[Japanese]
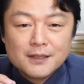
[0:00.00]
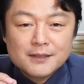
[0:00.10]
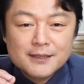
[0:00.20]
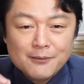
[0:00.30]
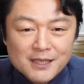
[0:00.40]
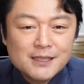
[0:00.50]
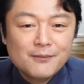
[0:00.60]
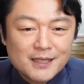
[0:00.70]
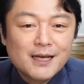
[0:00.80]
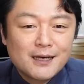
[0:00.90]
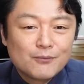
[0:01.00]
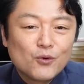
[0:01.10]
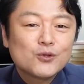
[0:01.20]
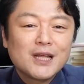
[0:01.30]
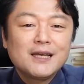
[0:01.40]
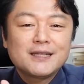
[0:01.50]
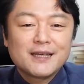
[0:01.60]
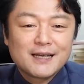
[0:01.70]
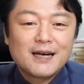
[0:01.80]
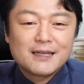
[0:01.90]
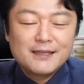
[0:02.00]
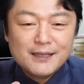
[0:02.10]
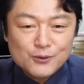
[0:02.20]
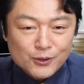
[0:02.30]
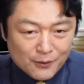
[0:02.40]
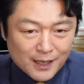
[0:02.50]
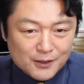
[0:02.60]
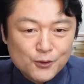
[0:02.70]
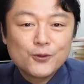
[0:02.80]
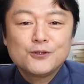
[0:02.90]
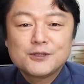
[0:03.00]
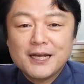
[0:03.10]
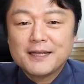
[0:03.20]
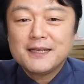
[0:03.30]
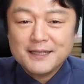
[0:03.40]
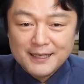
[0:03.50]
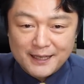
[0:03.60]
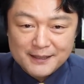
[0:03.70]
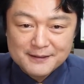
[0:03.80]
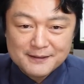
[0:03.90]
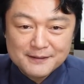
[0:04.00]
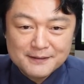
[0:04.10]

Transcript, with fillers: 様々な問題点がネットでは共有されていたからです。